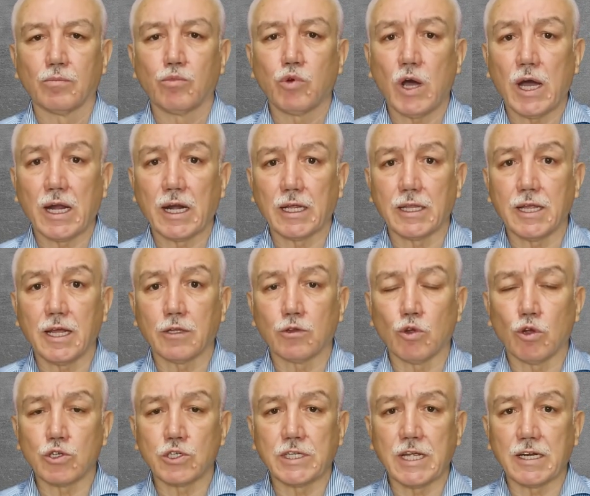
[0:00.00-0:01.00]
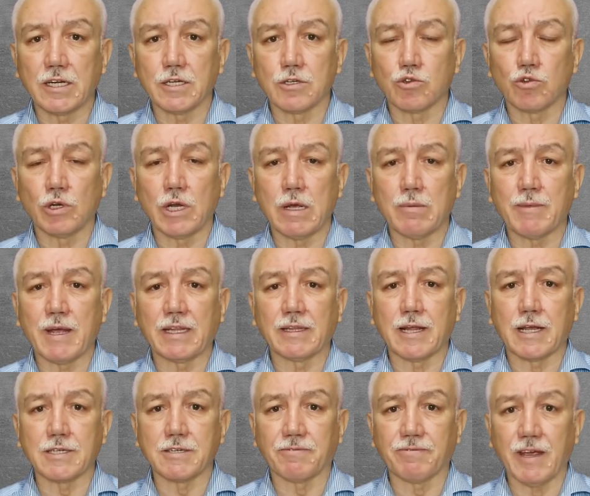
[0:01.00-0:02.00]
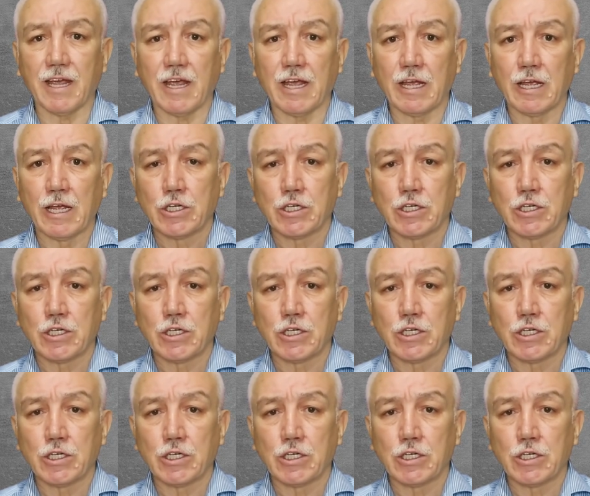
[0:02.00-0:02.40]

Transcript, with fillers: Bu arada dostları Süleyman Nazife